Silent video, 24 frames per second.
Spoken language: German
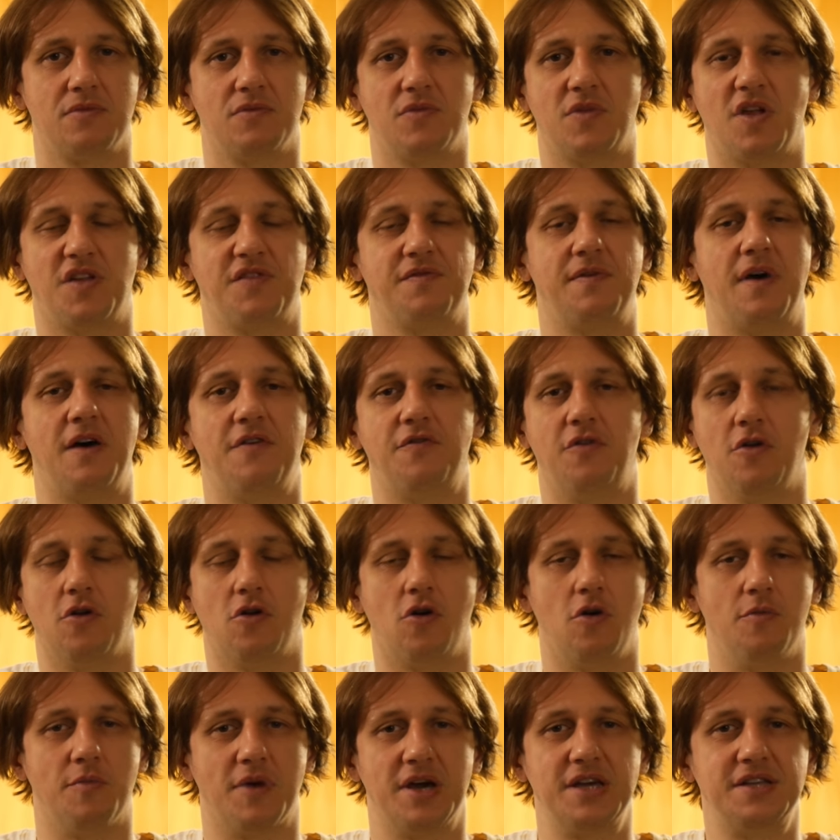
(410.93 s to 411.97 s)
Das war
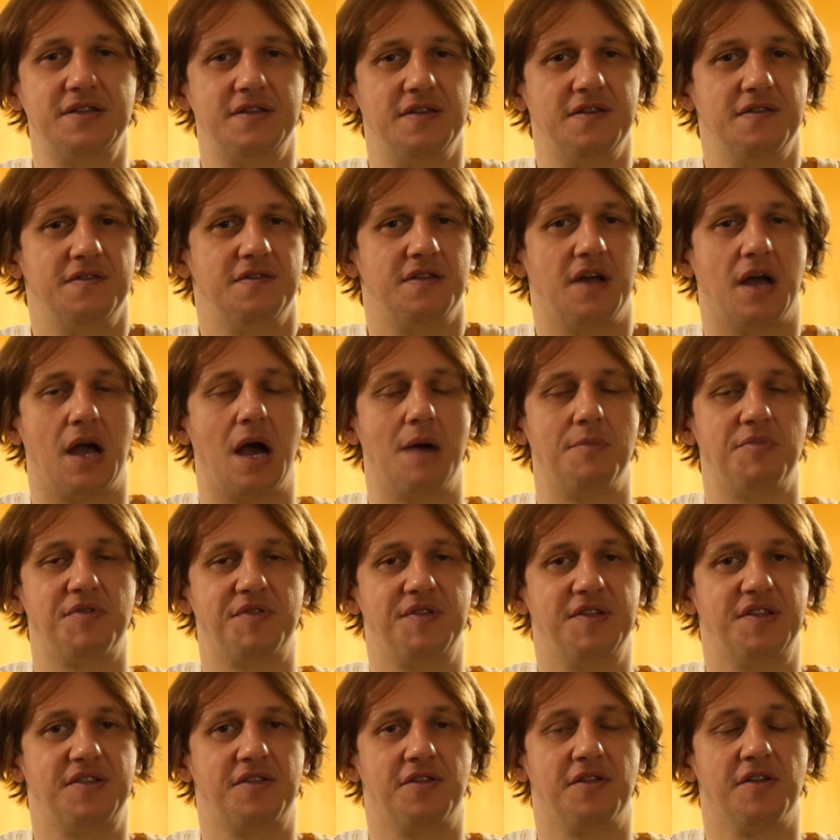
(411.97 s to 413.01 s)
vollkommen richtig, da gab es
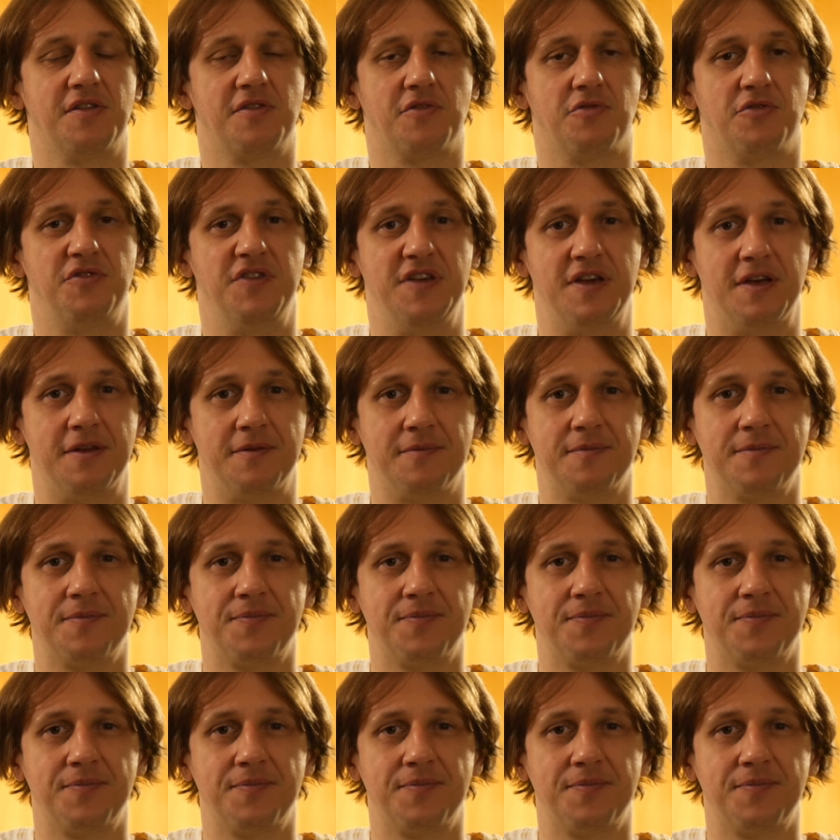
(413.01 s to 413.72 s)
nichts zu diskutieren.